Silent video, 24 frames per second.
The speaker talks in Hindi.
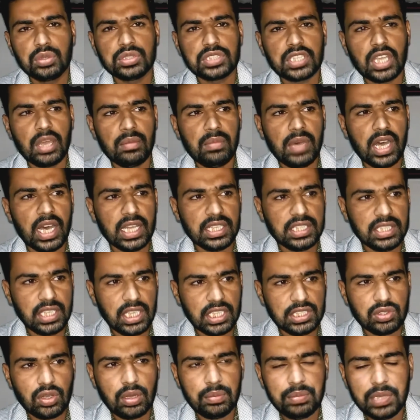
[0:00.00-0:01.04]
उसके बाद
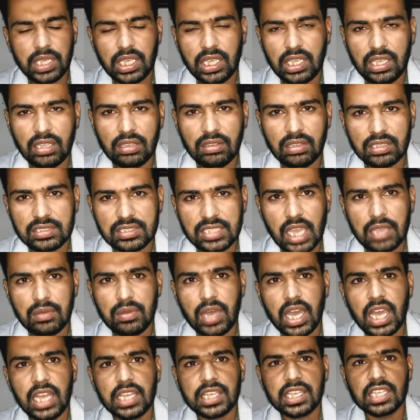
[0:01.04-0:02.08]
ये जो अभी
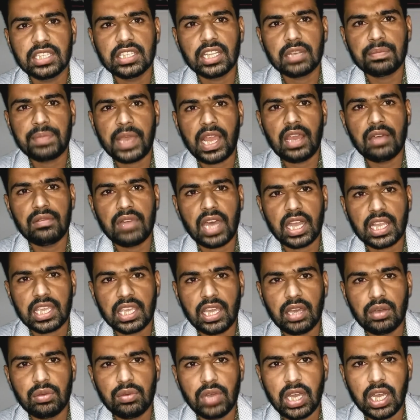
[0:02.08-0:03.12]
साहिवाल के अंदर पहला
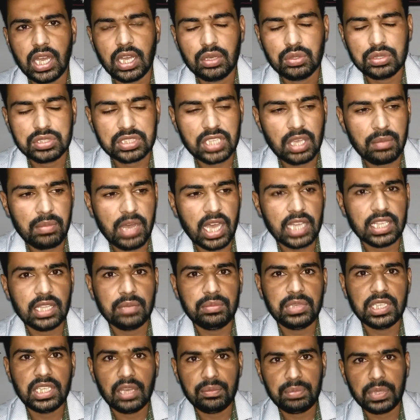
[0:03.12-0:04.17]
वाक्य हुआ उसके बाद
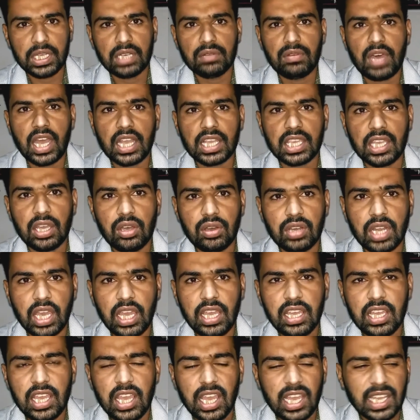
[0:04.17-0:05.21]
अभी ये फिर वाक्य हो रहा
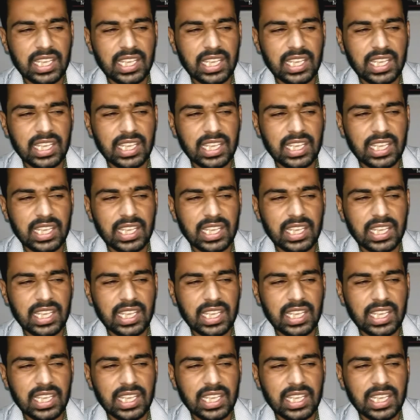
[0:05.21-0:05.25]
है